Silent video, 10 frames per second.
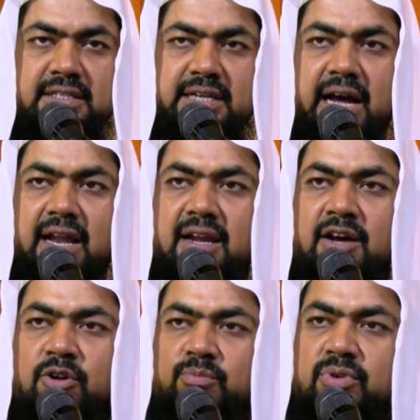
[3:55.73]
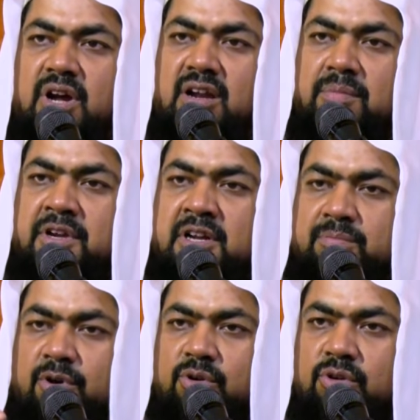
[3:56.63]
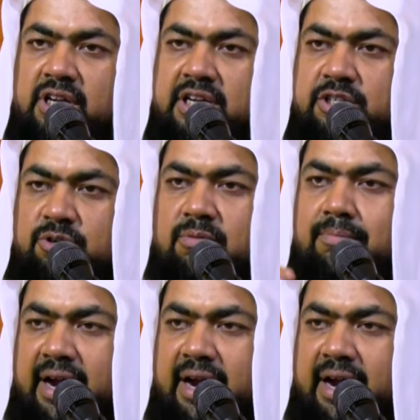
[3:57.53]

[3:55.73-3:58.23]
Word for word: যে আল্লাহ রব্বুল আলমিনের পক্ষ থেকে যখন